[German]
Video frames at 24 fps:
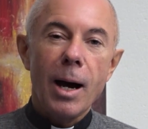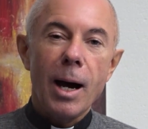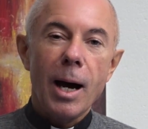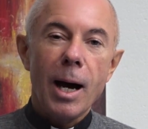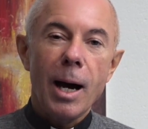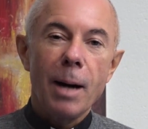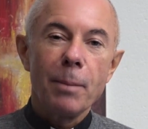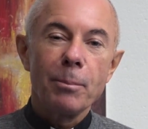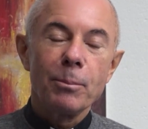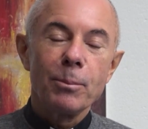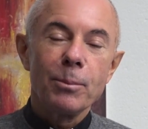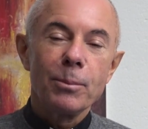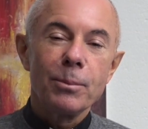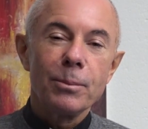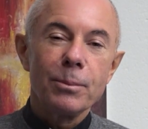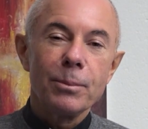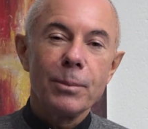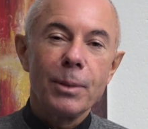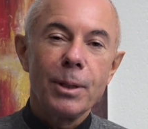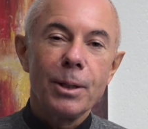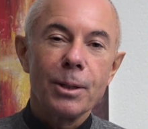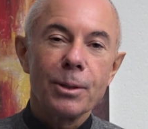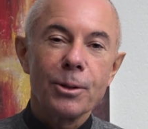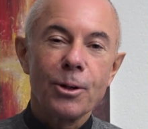
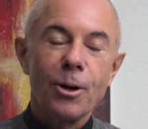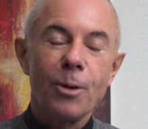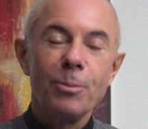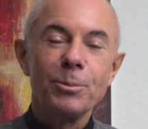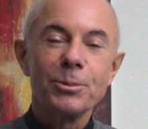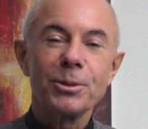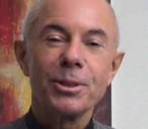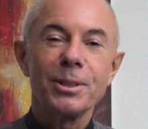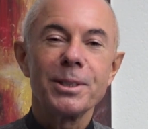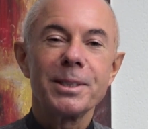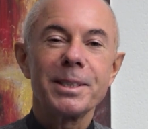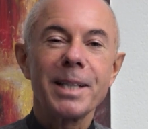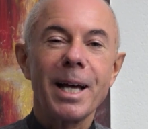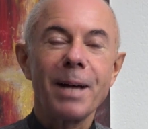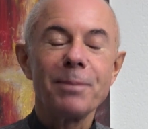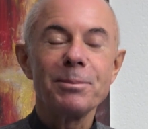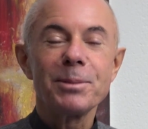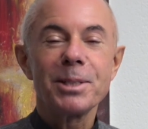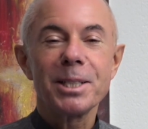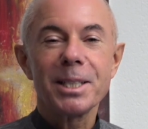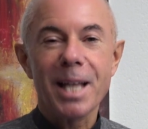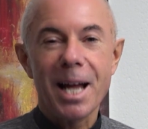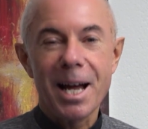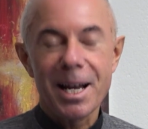Am kommenden
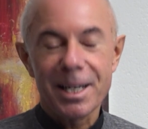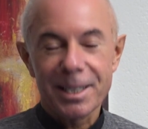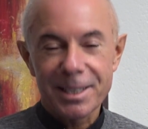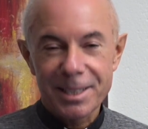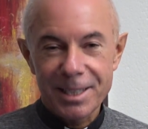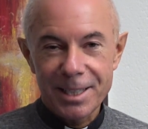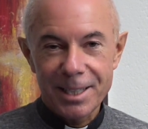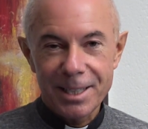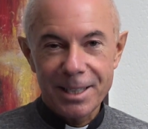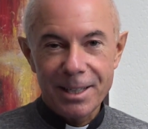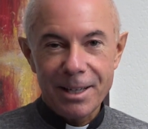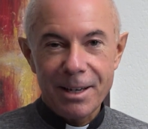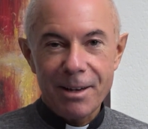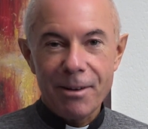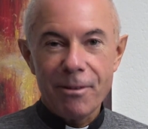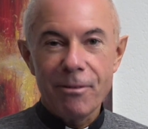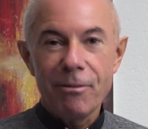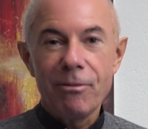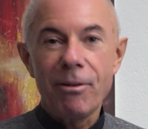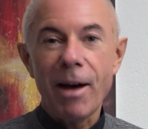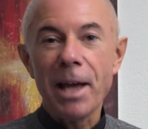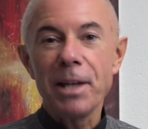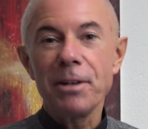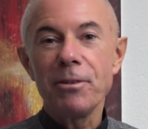Samstag
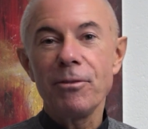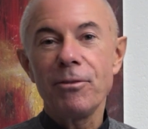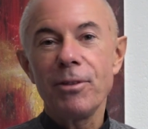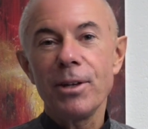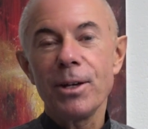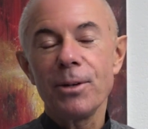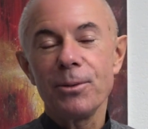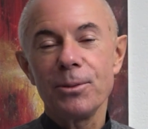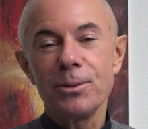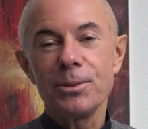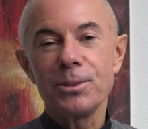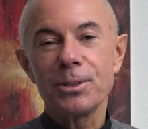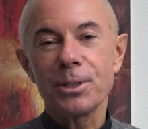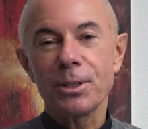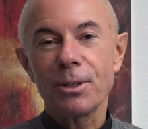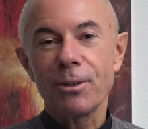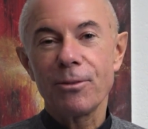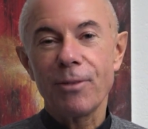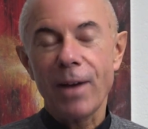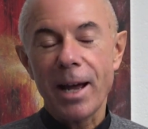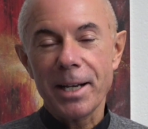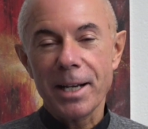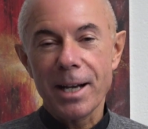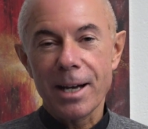weihen wir
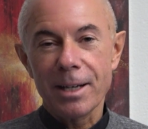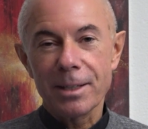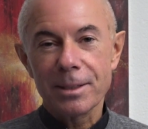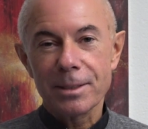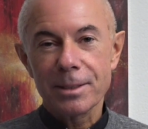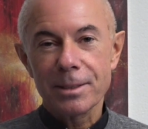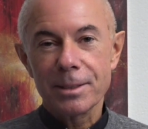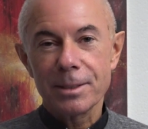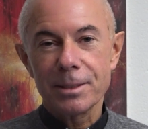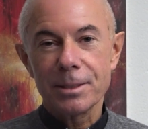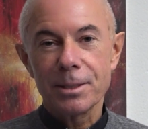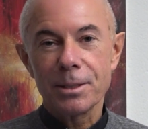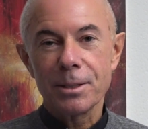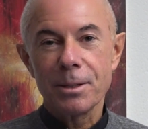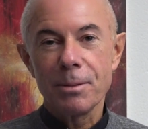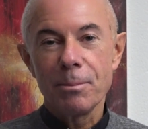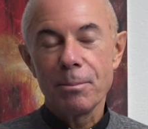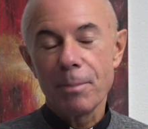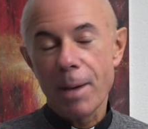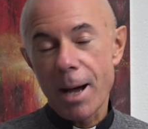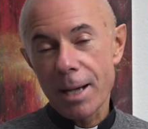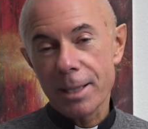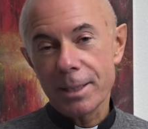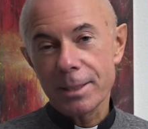unseren
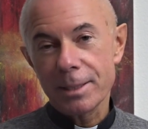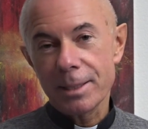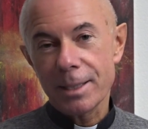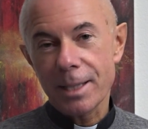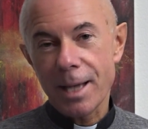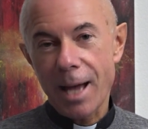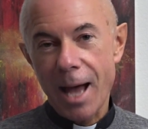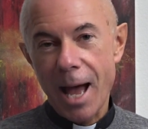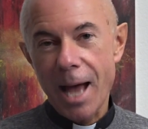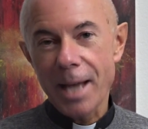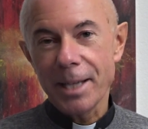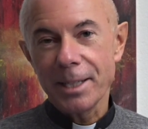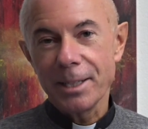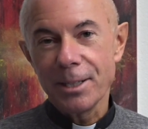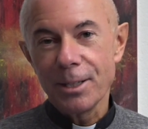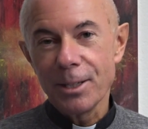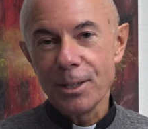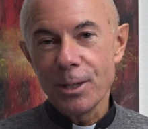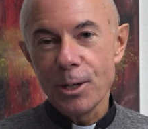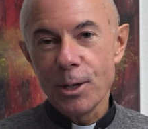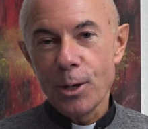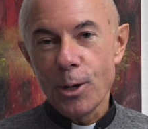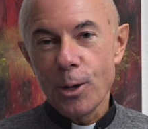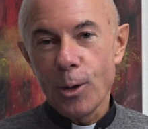Weihnachtsmarkt ein.
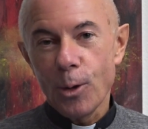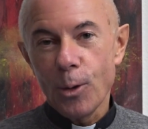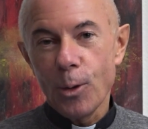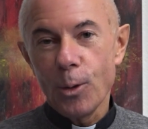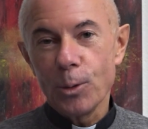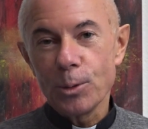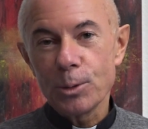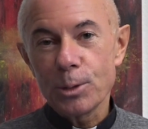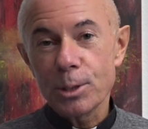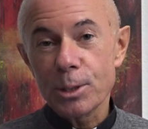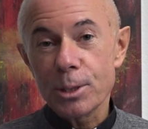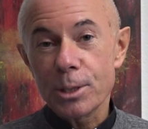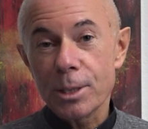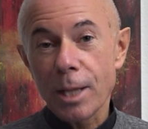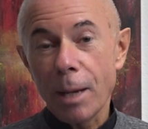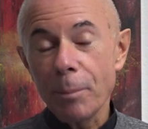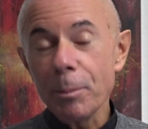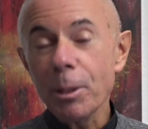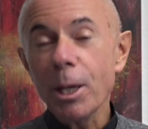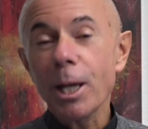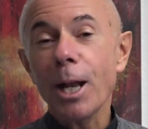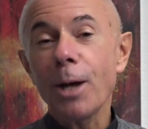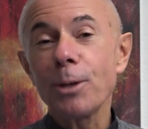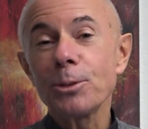Und das
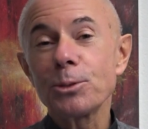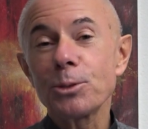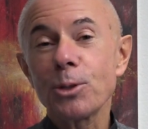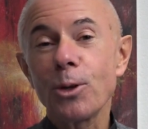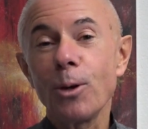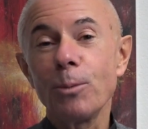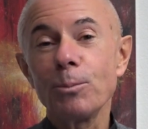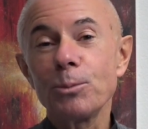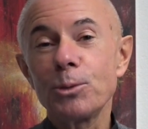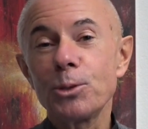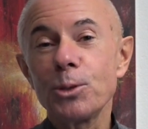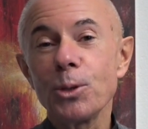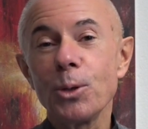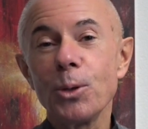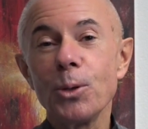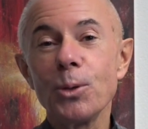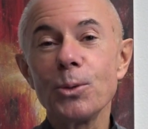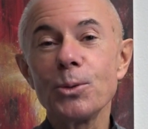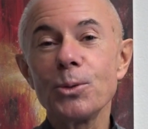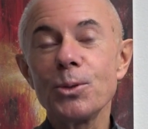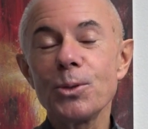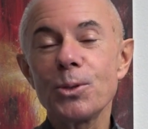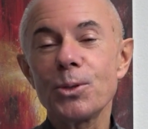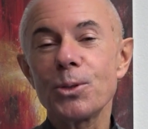Samichlaus kommt zu
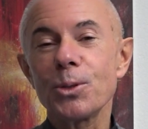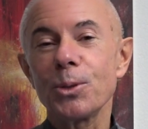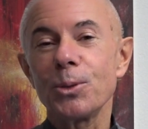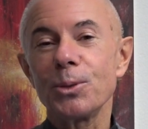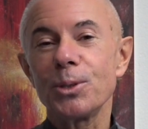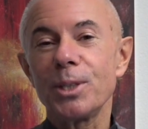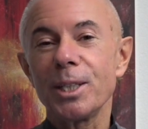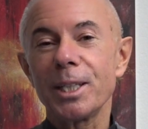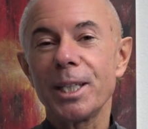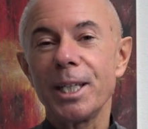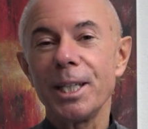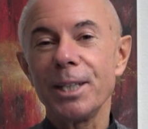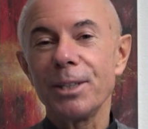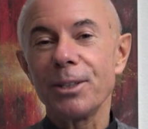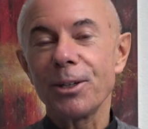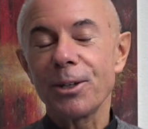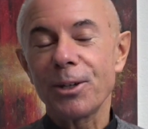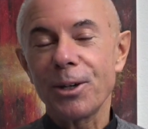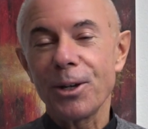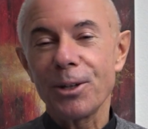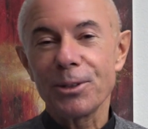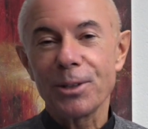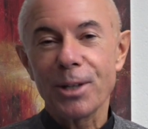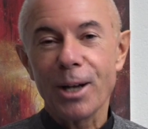uns und die Kinder
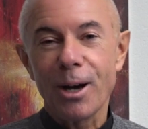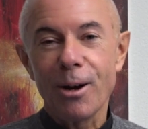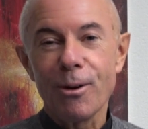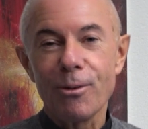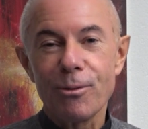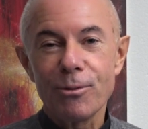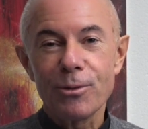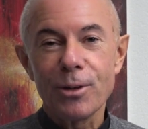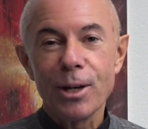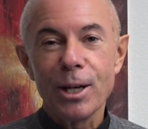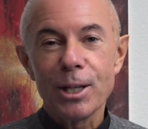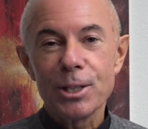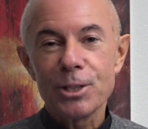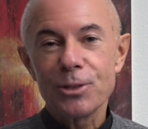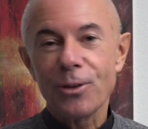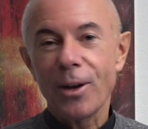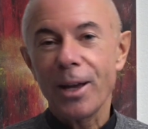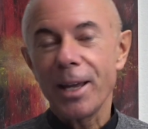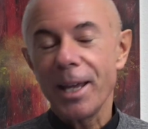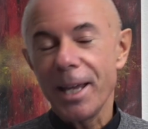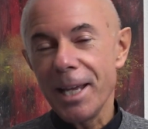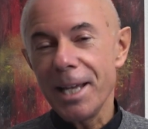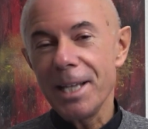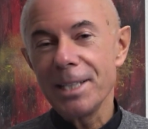können auf
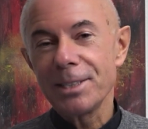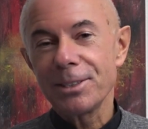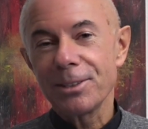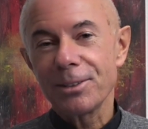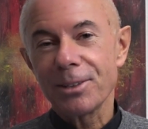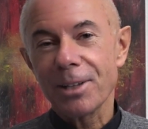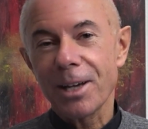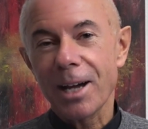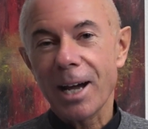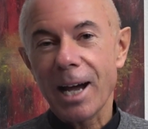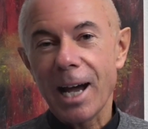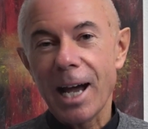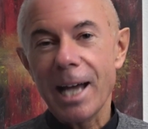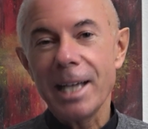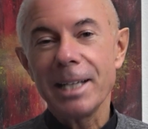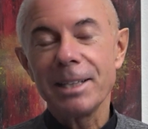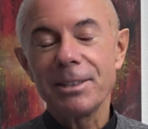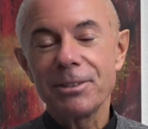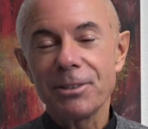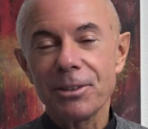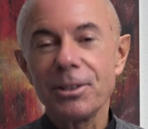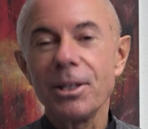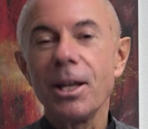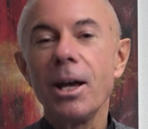zwei Esen
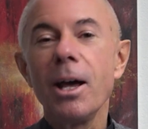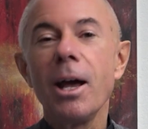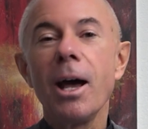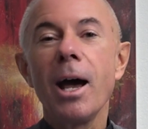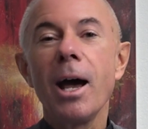reiten.